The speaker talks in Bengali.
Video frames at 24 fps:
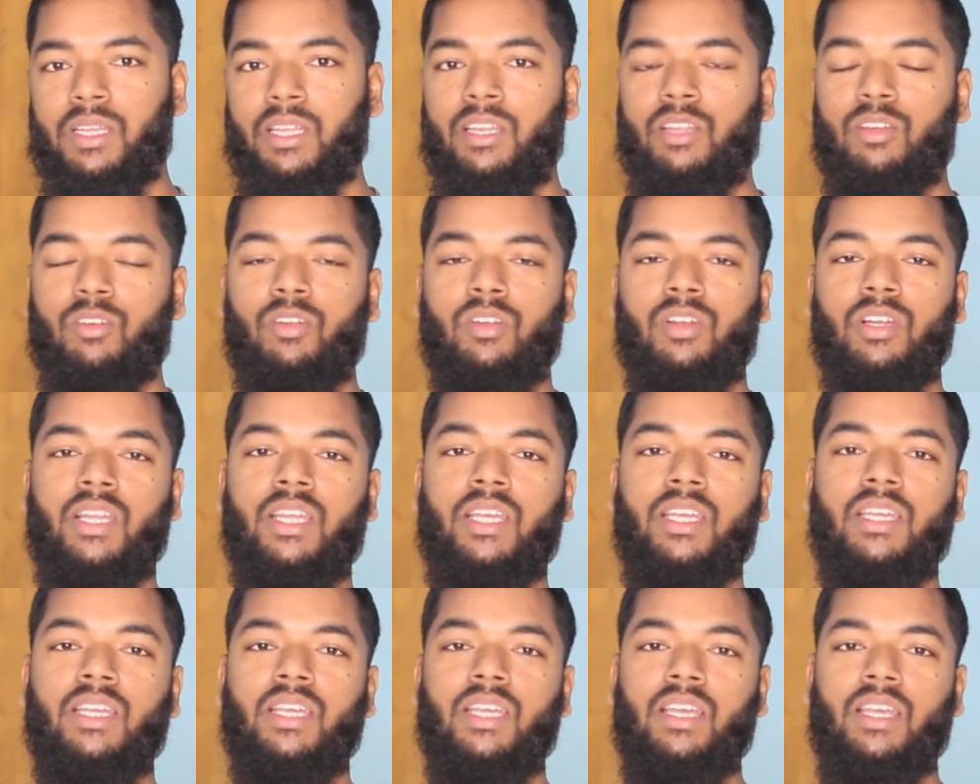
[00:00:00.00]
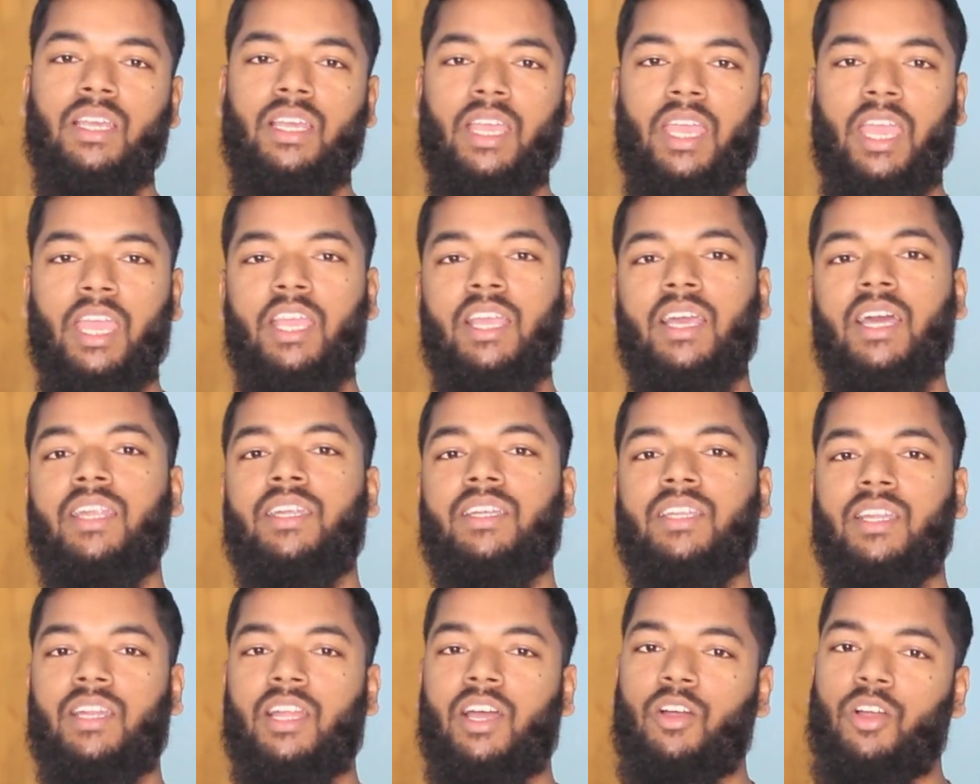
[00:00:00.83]
বিক্রি করলে এই
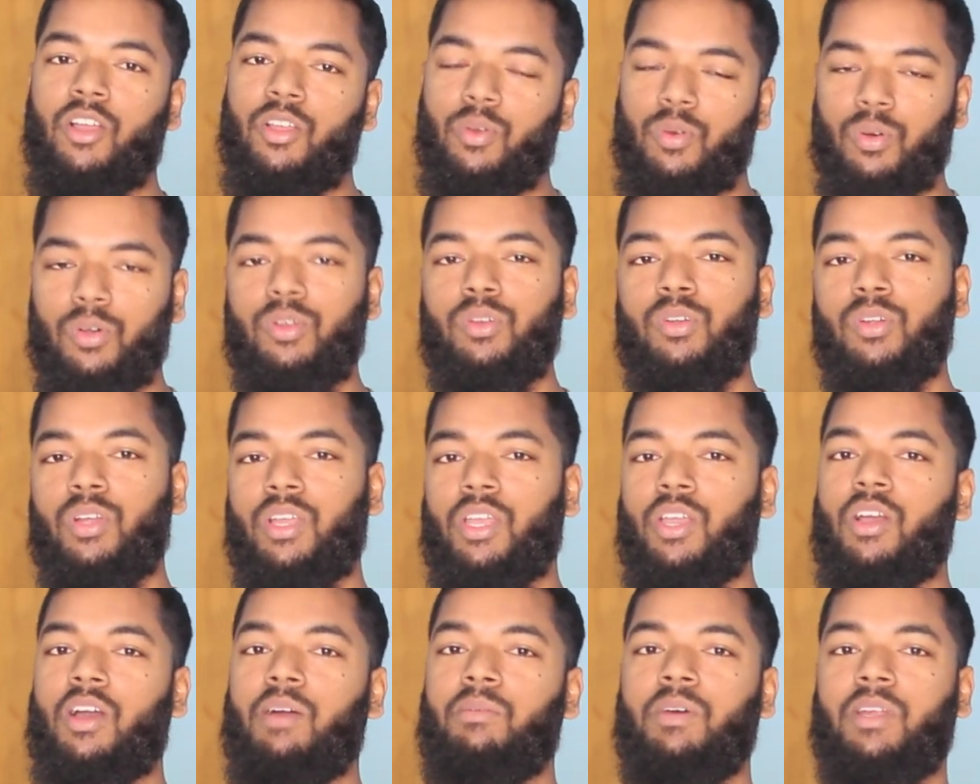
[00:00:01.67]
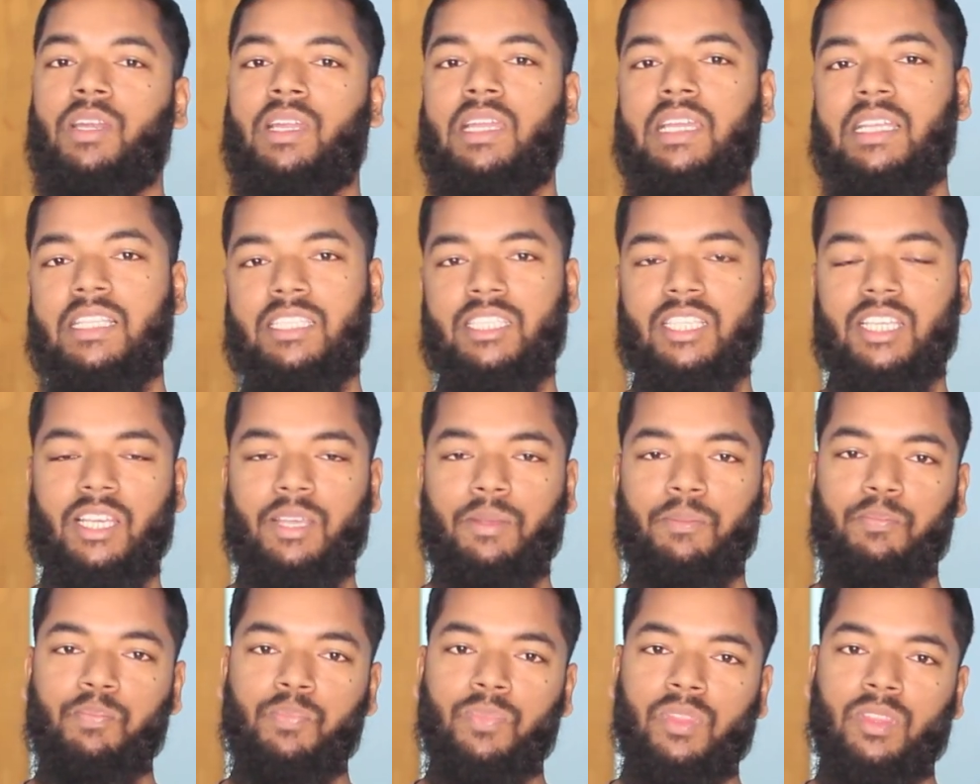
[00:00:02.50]
গাড়িটা না হয় অন্য কেউ আবার কিনছে
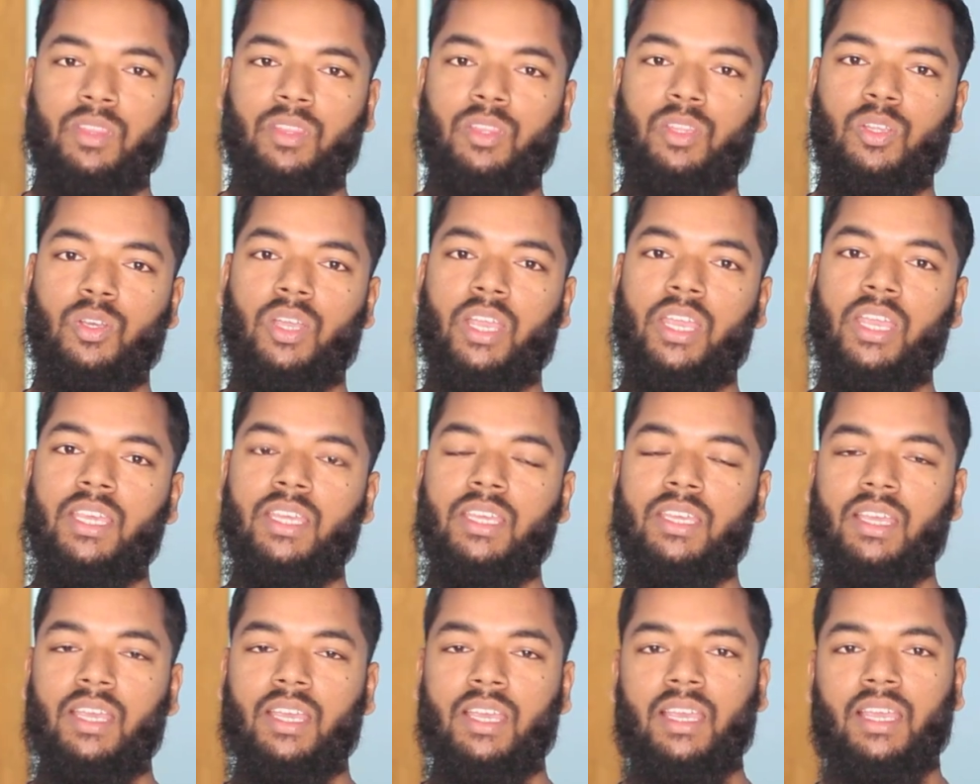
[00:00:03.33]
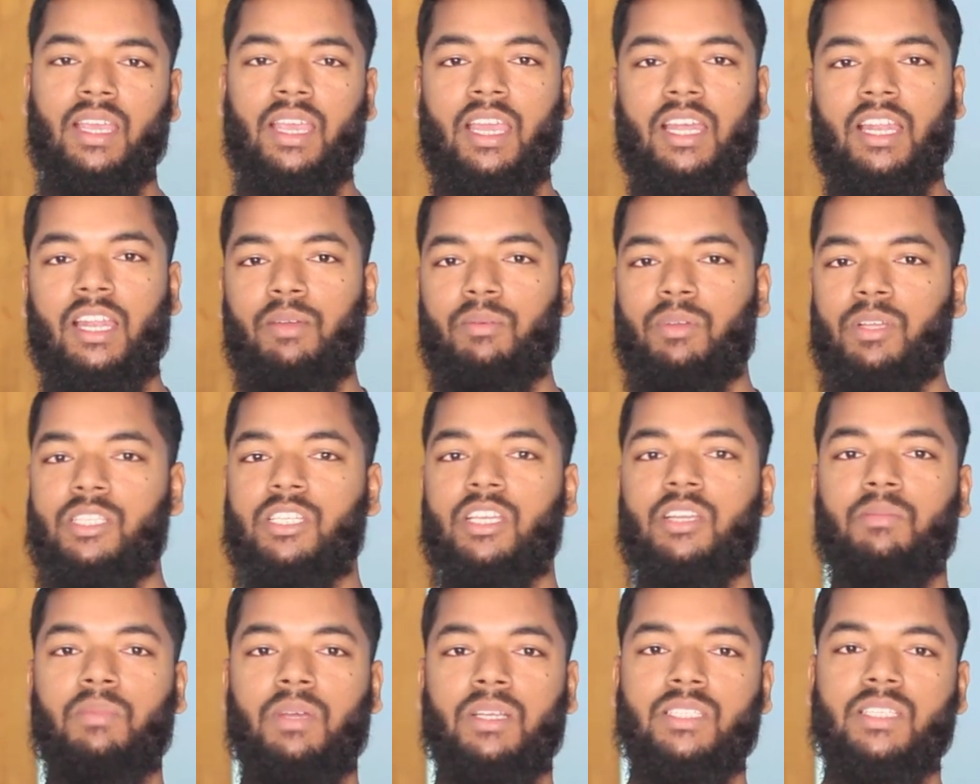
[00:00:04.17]
তো এই কেনা
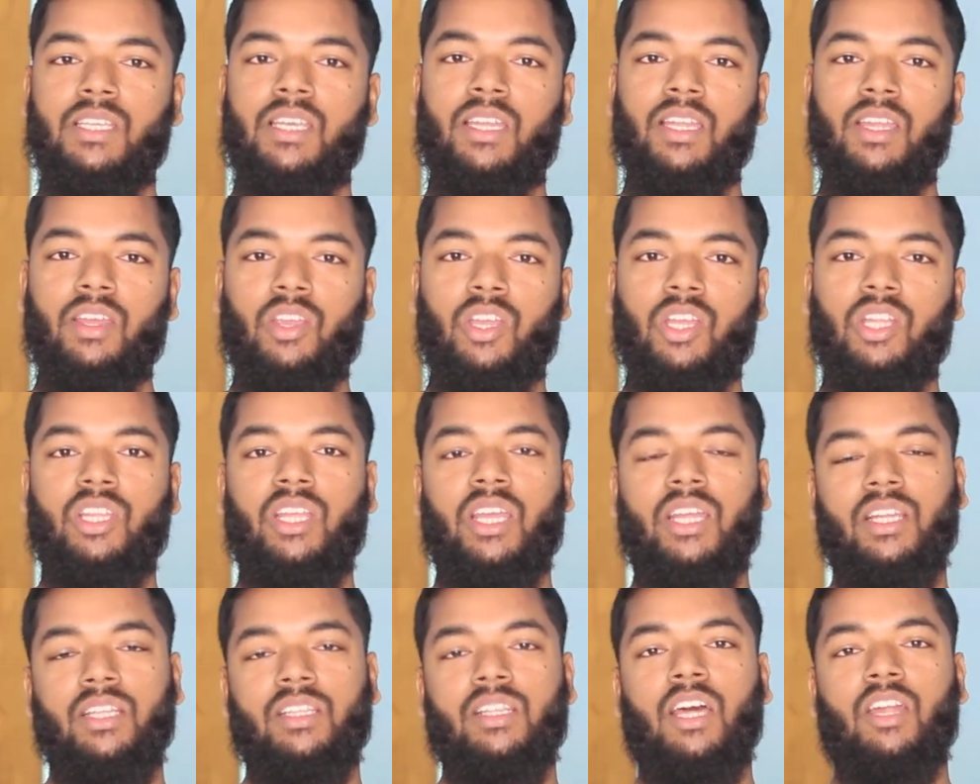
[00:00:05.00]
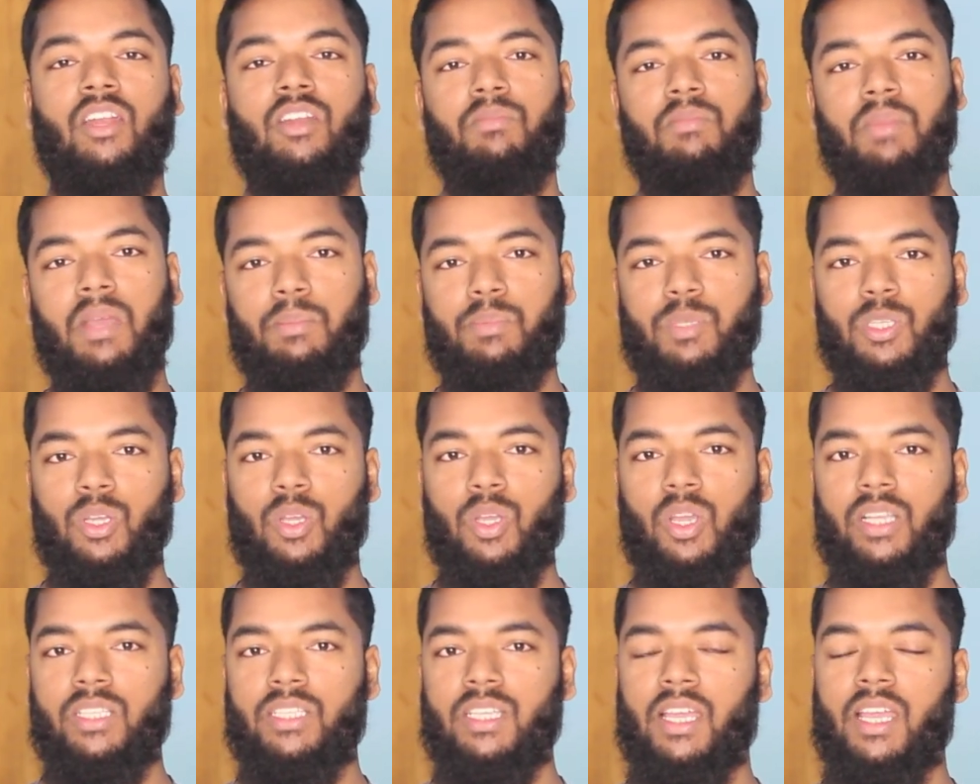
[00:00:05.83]
বেচার মাঝখানে কিন্তু একটা দারুণ ব্যবসা
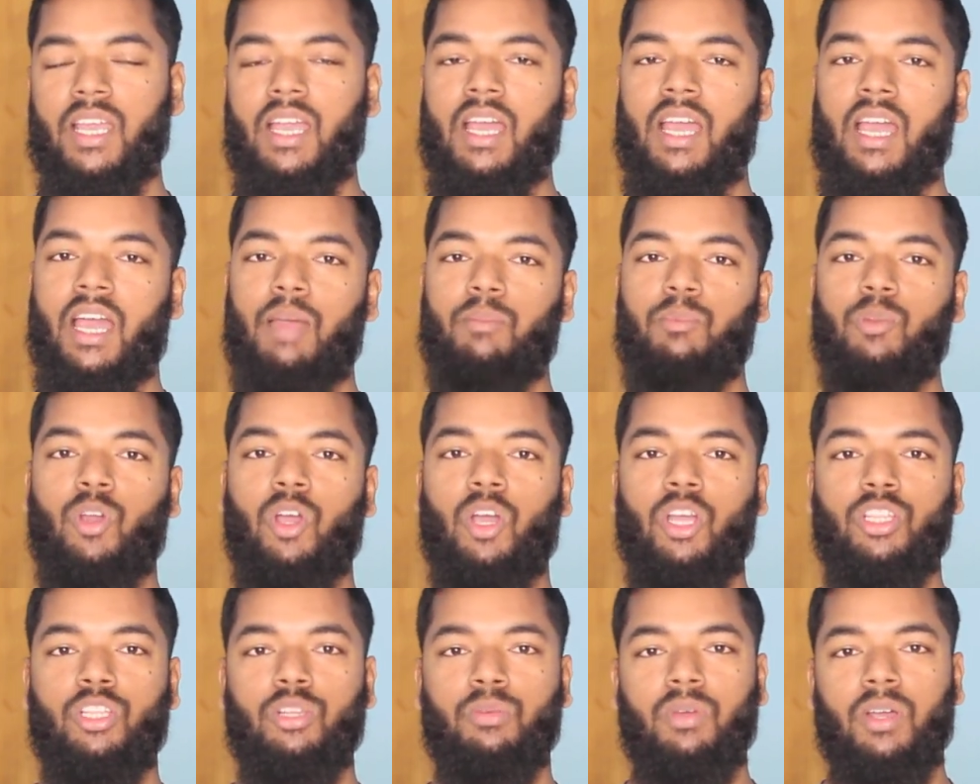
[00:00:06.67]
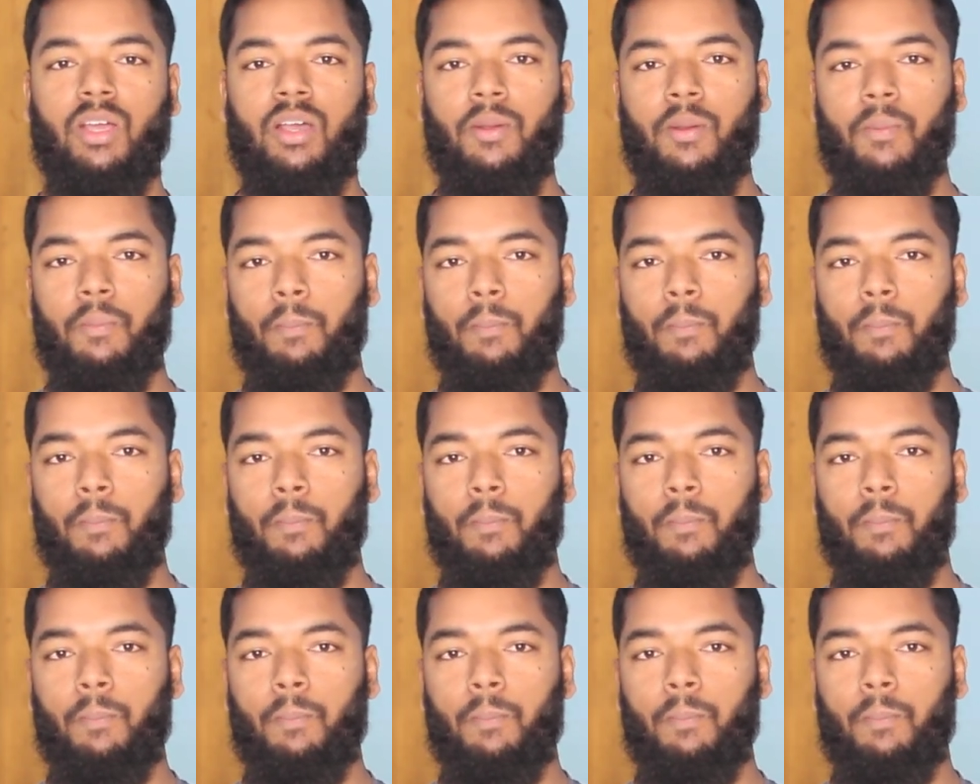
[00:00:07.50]
হয়ে যায় আপনি হয়তোবা